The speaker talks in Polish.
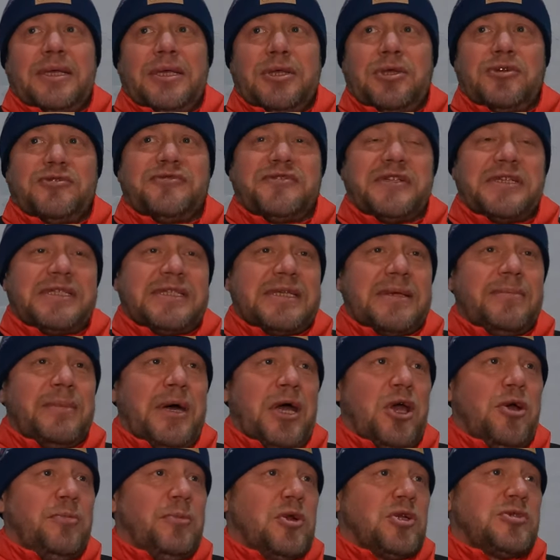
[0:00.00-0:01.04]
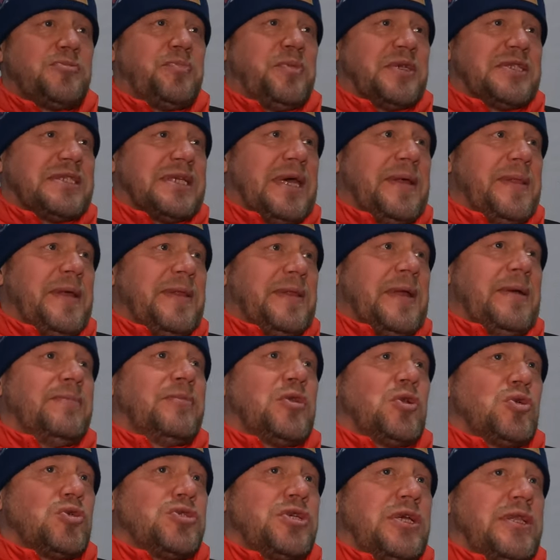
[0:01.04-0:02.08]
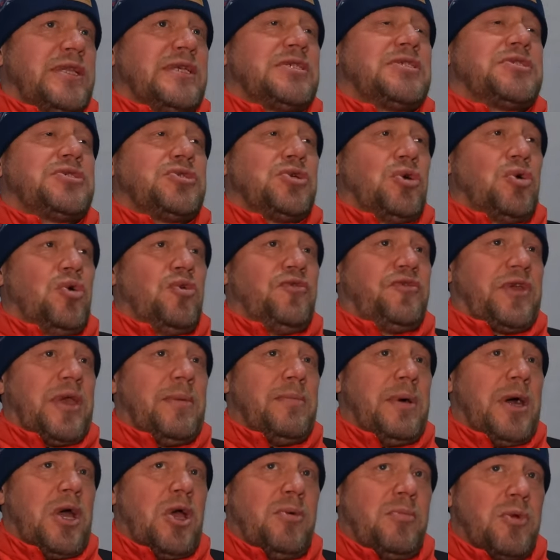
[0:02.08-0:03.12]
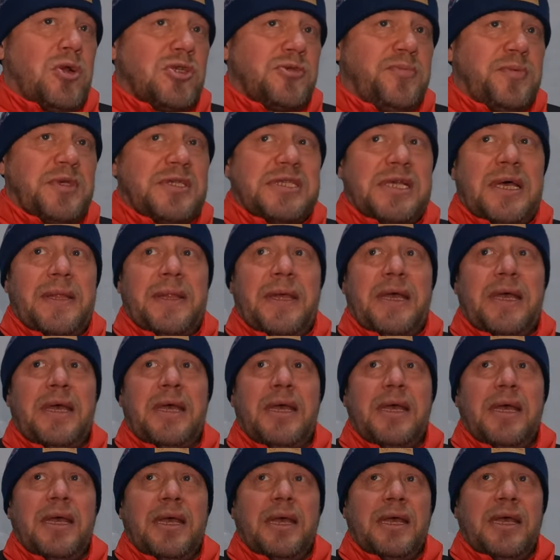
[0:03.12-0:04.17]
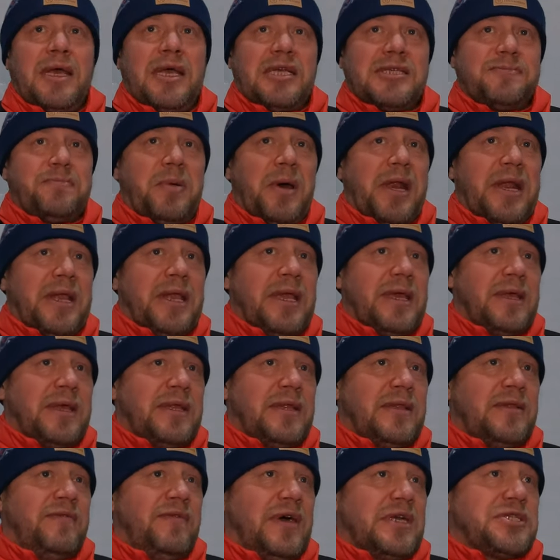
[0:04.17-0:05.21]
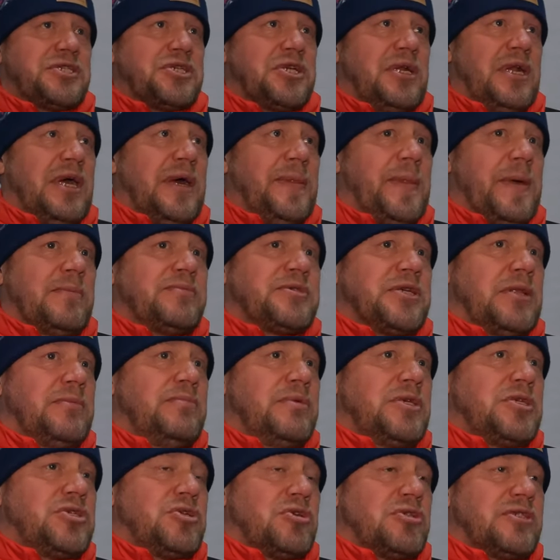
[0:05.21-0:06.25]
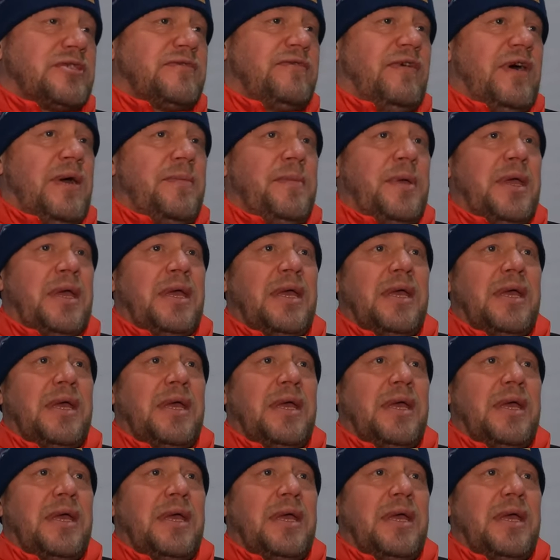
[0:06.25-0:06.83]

już wszyscy mają rozpisane, tam drużyny z czołówki mają rozpisane sparingi 2-3 lata przed mistrzostwami.